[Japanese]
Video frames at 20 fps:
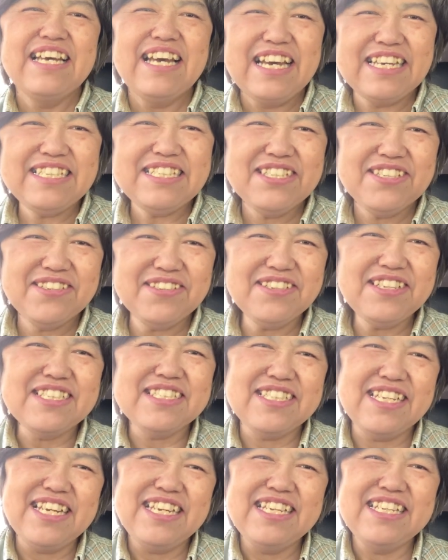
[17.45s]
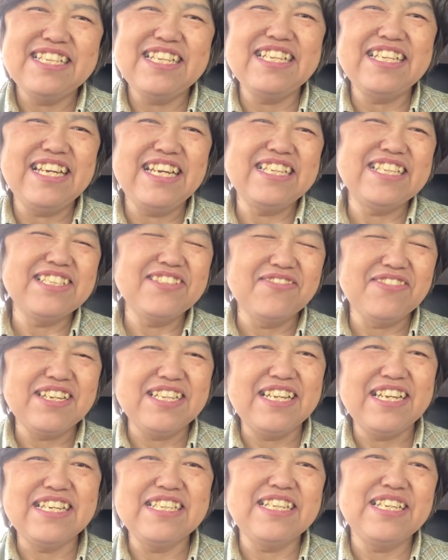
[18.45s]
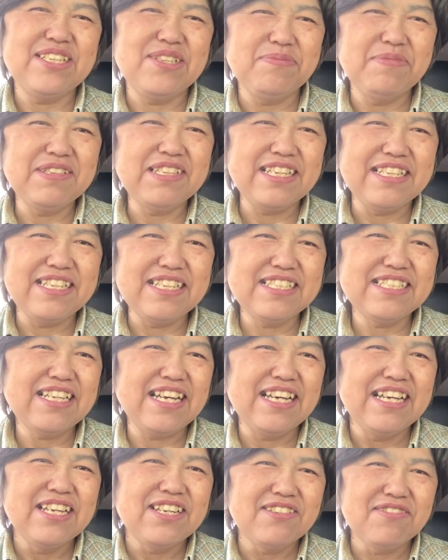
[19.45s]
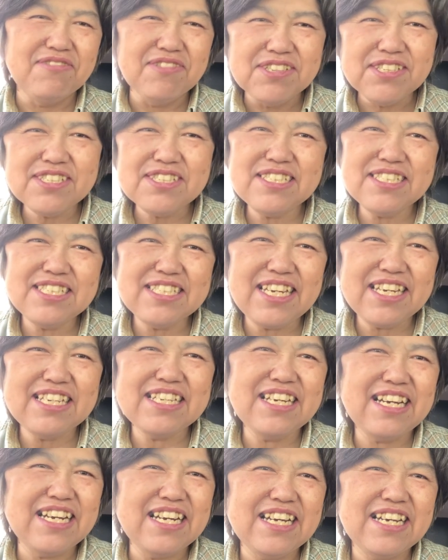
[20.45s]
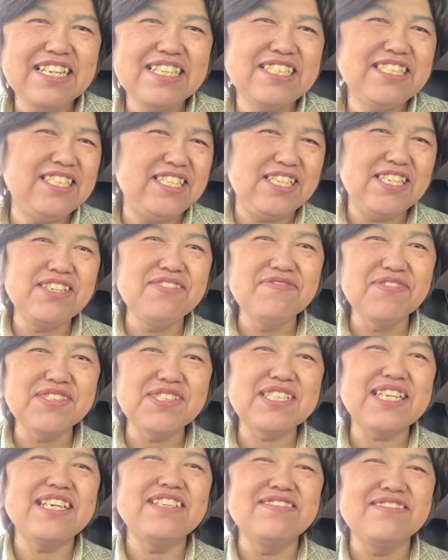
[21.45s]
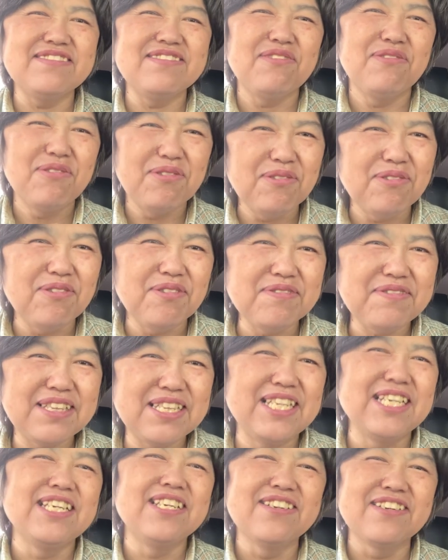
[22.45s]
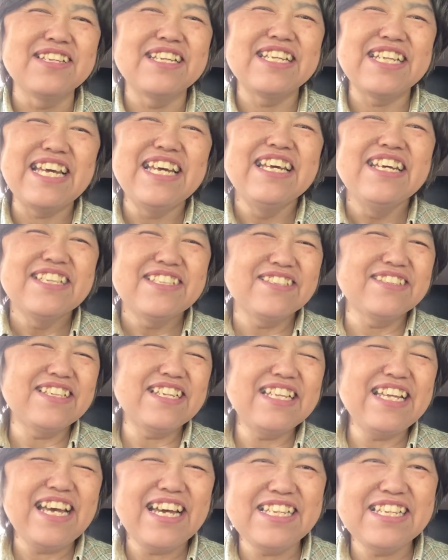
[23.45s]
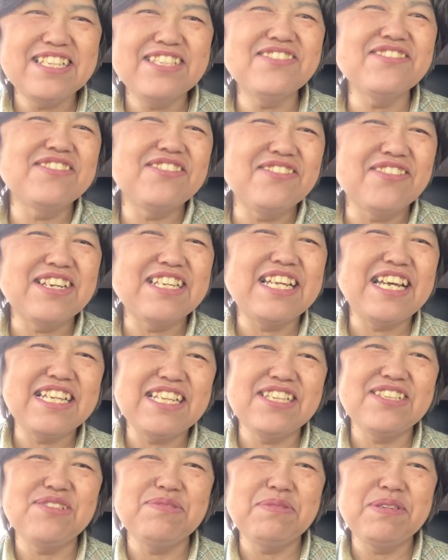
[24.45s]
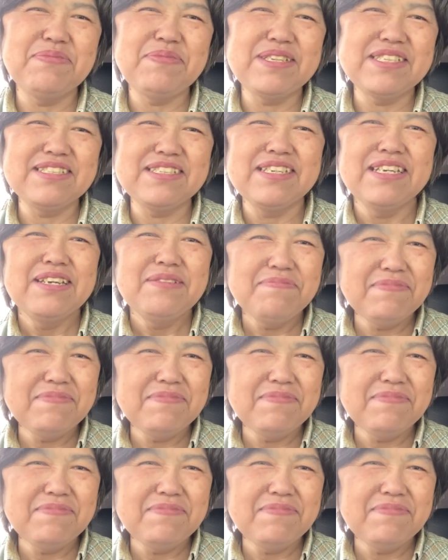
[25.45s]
はい、今日ですね、何話そうかななんて思ったんですが、50歳から自信をつける方法っていうのね、そんなね、話をしようかななんて思います。